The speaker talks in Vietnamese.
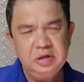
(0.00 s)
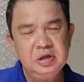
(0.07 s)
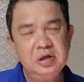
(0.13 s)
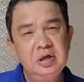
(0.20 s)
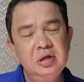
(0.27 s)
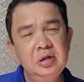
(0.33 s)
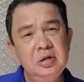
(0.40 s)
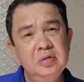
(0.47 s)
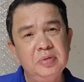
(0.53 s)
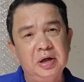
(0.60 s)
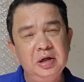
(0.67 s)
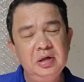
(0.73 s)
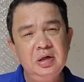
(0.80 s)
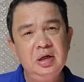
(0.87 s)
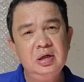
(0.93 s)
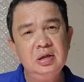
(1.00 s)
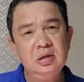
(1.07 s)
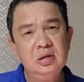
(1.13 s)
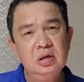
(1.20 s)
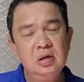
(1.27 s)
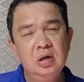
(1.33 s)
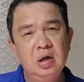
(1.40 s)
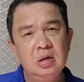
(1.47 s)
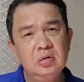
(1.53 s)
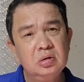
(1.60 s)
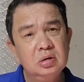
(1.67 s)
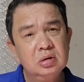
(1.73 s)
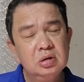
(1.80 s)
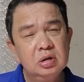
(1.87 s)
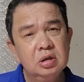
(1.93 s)
Tất cả anh chị, như vậy là à,
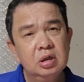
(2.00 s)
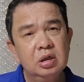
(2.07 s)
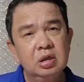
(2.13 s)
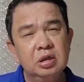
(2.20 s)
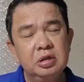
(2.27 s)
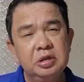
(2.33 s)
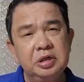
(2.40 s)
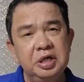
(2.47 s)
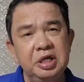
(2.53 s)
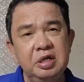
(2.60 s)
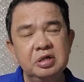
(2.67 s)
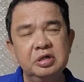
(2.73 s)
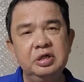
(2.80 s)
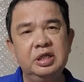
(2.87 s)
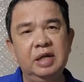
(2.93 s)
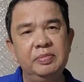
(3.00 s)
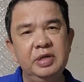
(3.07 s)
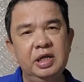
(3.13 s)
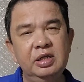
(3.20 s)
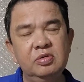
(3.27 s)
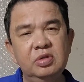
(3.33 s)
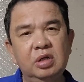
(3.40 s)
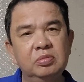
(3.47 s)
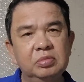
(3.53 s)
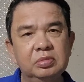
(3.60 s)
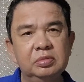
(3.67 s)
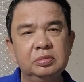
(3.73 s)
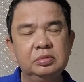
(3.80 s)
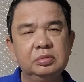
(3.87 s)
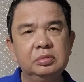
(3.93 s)
khi người tham gia giao
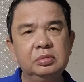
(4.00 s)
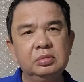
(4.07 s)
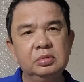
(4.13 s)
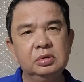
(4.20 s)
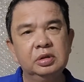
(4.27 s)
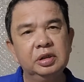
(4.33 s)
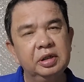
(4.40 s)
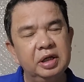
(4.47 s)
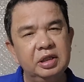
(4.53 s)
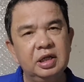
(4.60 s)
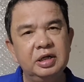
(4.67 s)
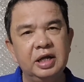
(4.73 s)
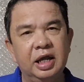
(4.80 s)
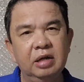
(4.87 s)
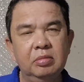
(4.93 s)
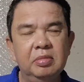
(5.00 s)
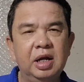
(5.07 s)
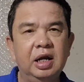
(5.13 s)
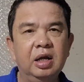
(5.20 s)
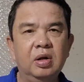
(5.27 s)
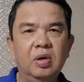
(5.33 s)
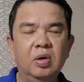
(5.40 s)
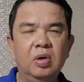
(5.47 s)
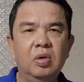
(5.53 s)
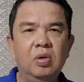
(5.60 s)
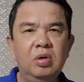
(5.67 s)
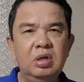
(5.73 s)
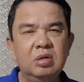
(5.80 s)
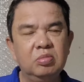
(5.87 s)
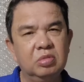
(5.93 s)
thông gây tai nạn mà
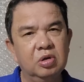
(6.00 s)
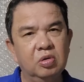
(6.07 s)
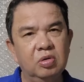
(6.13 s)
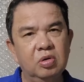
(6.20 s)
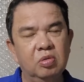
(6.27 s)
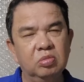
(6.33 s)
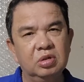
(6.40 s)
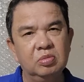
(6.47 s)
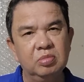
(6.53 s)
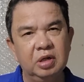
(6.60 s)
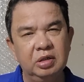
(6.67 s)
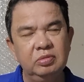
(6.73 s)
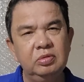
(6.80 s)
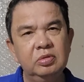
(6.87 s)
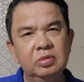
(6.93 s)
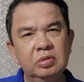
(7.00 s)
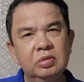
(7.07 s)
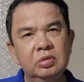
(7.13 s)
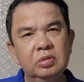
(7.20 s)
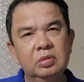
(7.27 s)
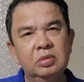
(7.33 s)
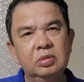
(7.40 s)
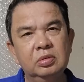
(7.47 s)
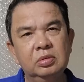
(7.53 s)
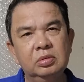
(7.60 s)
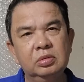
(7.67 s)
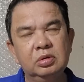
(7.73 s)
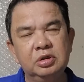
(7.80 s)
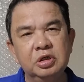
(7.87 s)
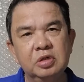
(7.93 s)
có nồng độ cồn trong máu
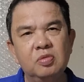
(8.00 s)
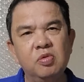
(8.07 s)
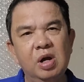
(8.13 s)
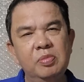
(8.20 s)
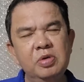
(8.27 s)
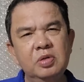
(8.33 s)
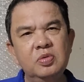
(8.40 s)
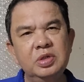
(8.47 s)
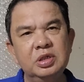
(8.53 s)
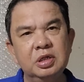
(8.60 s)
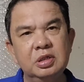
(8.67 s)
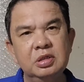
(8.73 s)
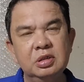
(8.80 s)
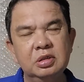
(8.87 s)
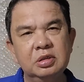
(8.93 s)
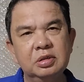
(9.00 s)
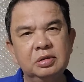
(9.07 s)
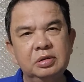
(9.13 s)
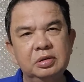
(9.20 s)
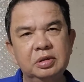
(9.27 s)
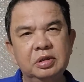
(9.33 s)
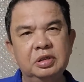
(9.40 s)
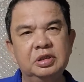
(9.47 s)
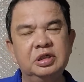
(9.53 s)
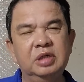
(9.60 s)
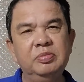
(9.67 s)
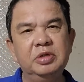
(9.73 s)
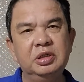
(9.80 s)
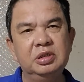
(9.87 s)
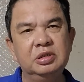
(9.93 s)
vượt quá mức quy định thì
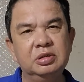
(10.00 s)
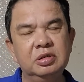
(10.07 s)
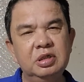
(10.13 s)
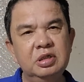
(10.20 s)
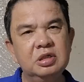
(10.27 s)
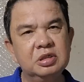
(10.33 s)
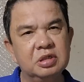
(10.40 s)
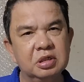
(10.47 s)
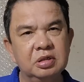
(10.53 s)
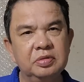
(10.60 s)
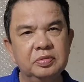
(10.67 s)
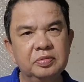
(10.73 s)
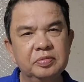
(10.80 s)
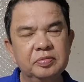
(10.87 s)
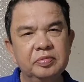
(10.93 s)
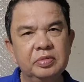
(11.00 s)
sẽ bị xử lý hình sự